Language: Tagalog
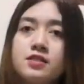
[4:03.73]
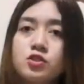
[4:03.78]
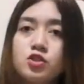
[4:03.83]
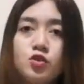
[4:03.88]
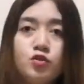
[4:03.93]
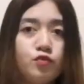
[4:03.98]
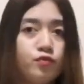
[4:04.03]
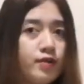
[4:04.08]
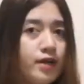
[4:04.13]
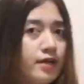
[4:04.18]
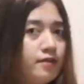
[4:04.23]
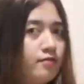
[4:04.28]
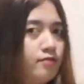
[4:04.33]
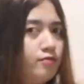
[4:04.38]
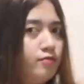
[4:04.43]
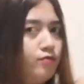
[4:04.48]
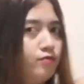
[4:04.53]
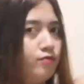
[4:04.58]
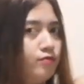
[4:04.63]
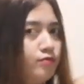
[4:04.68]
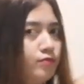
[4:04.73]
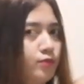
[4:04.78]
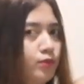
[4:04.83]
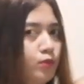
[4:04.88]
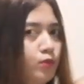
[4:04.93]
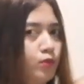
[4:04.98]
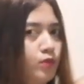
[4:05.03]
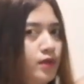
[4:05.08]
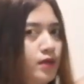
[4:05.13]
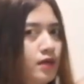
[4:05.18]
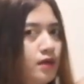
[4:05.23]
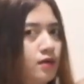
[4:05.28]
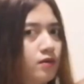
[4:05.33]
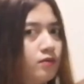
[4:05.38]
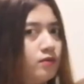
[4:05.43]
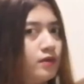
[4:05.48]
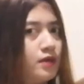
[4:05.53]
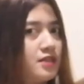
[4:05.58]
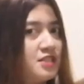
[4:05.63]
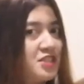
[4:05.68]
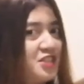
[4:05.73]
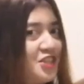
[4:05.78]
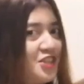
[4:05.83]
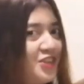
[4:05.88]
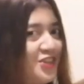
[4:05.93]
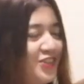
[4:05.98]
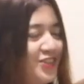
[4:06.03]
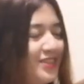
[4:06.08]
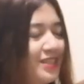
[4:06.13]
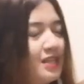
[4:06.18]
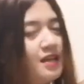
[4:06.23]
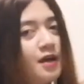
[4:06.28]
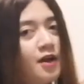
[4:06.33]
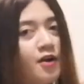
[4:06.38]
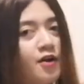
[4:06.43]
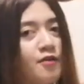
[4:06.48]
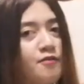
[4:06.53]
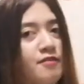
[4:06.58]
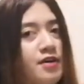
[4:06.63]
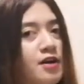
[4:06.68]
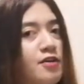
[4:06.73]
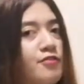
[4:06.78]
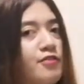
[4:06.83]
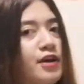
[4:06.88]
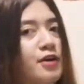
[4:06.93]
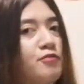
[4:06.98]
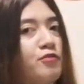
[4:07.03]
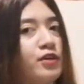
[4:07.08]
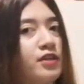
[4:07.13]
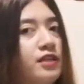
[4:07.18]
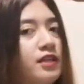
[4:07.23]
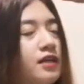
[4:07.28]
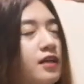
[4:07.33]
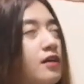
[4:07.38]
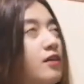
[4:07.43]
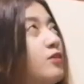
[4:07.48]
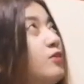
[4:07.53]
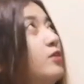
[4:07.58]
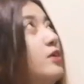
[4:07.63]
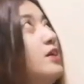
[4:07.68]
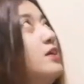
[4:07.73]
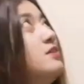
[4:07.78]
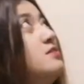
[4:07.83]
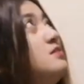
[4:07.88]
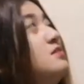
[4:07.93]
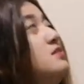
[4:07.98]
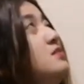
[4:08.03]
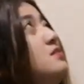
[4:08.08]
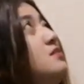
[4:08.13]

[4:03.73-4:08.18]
So, 5'2 lang ako, guys. Charot. Mga 5'1 lang ako, guys.